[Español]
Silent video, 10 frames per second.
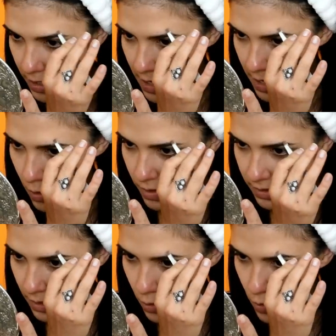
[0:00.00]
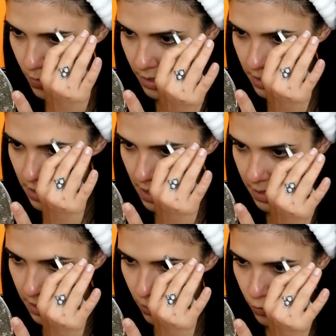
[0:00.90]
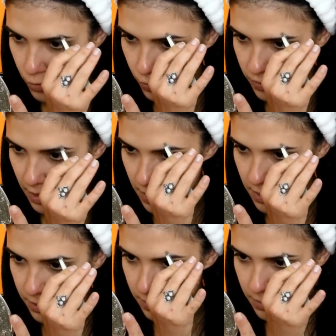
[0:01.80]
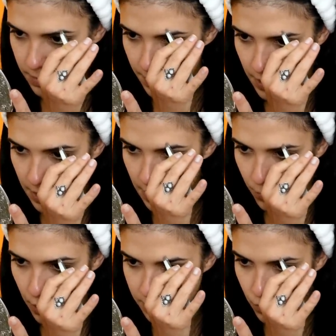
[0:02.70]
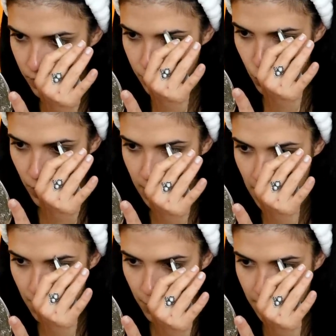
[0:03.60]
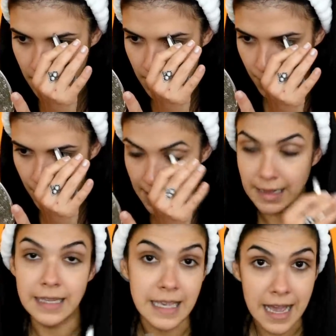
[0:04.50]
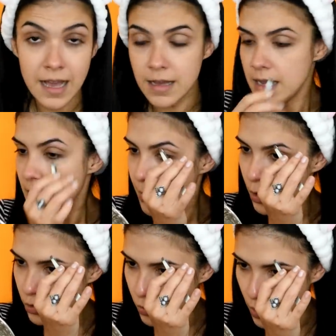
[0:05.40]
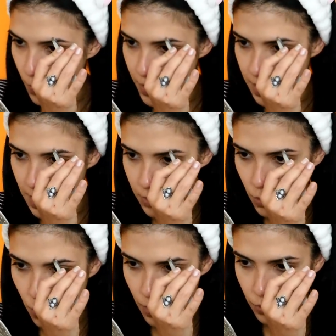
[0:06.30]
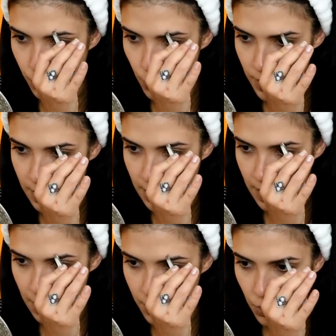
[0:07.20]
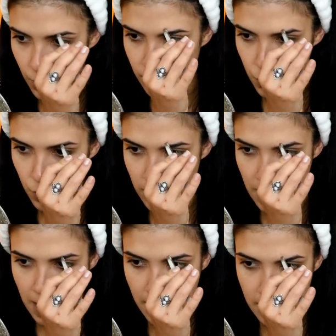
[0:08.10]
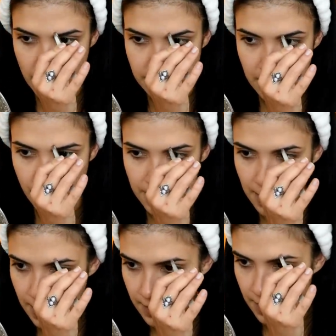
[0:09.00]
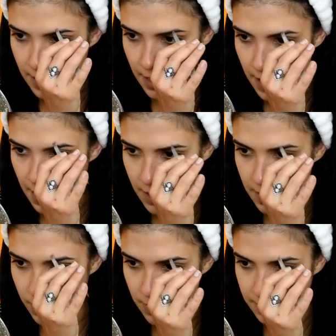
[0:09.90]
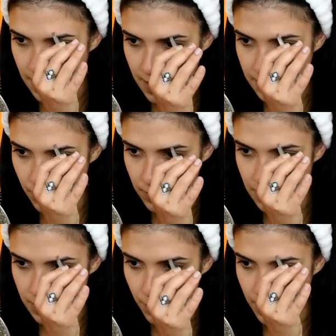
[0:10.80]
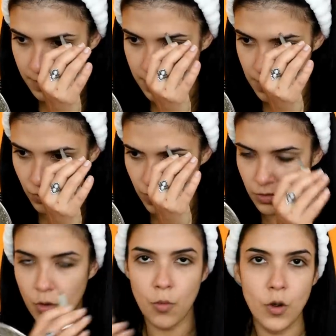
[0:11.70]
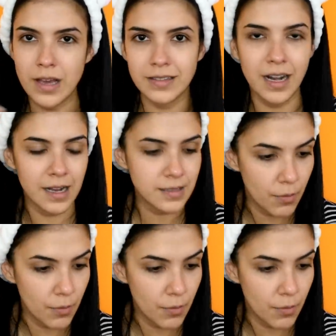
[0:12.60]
quiero hacer hoy un maquillaje junto a ustedes eh, voy a hacer un smokey eye para, el día. Me lo estuvieron pidiendo cuando publiqué el video de smokey eye. Básicamente la técnica es bastante, bastante parecida, entonces no voy a estarles